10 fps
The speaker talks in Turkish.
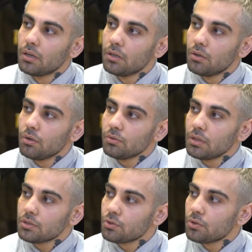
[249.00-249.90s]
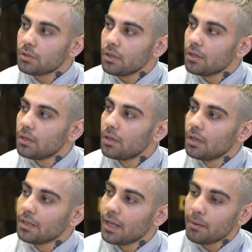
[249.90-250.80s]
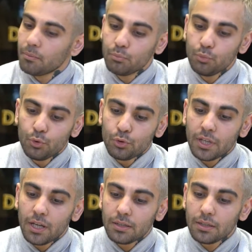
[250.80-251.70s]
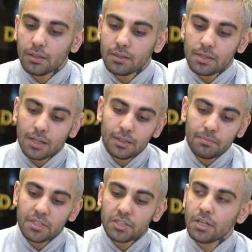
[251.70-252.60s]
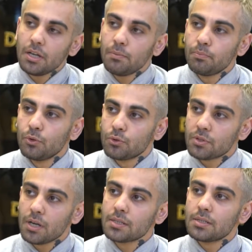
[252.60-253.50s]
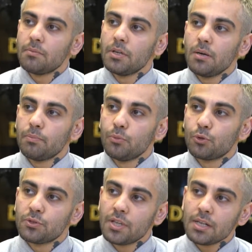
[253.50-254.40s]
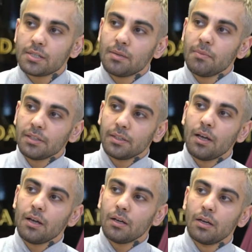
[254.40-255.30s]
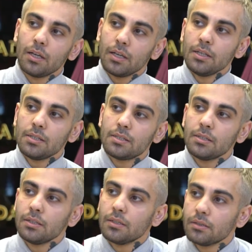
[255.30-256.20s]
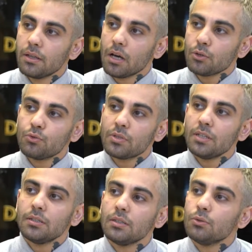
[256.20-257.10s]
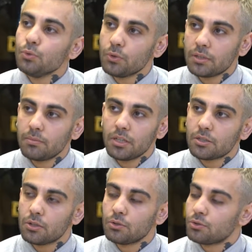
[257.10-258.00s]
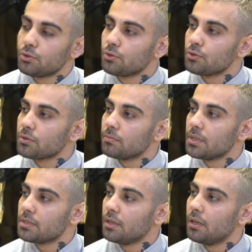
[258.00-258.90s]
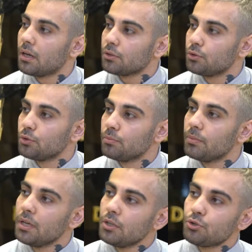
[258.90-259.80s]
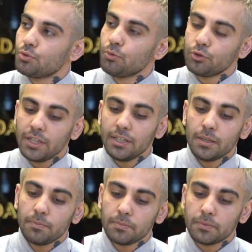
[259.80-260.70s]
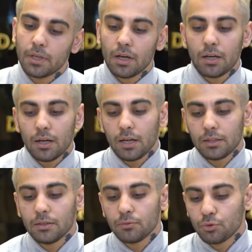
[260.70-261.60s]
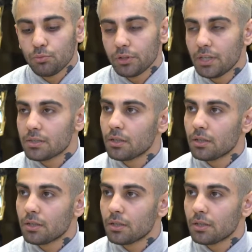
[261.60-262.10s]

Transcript: Ee, ondan sonra yani büyürken e, zaten biz şey yapmıyoruz, aksama yapmıyoruz. Her zaman daha iyisini, daha güzelini üretmeye çalışıyoruz. Mesela atıyorum şu modeli yapıp da hadi şu model